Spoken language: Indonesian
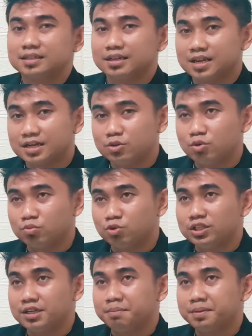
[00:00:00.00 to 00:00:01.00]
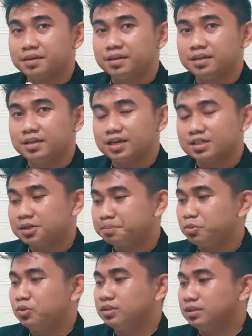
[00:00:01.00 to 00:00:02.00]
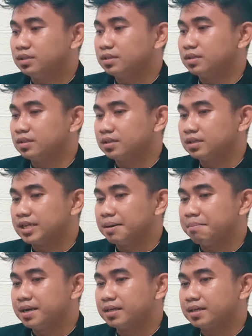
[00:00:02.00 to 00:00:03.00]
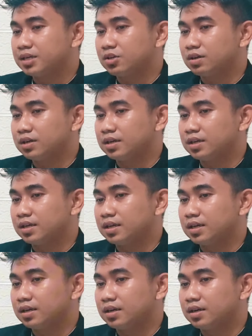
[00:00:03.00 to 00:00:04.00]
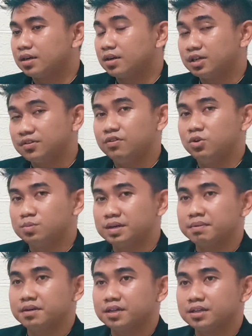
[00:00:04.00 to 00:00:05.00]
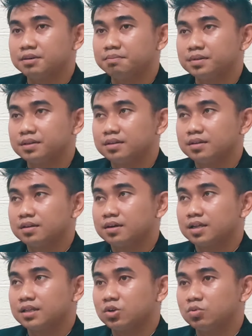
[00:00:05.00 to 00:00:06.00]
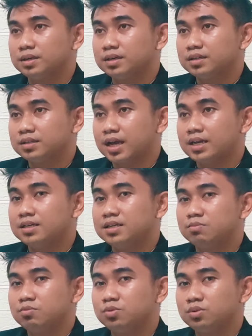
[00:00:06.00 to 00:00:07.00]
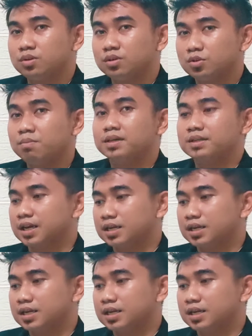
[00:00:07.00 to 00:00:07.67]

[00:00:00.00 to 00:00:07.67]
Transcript: ya, dan rumusan pendidikannya pun uh, digambarkan oleh Khalifah Umar bin Khattab. Kata Umar, ta'addabu, thumma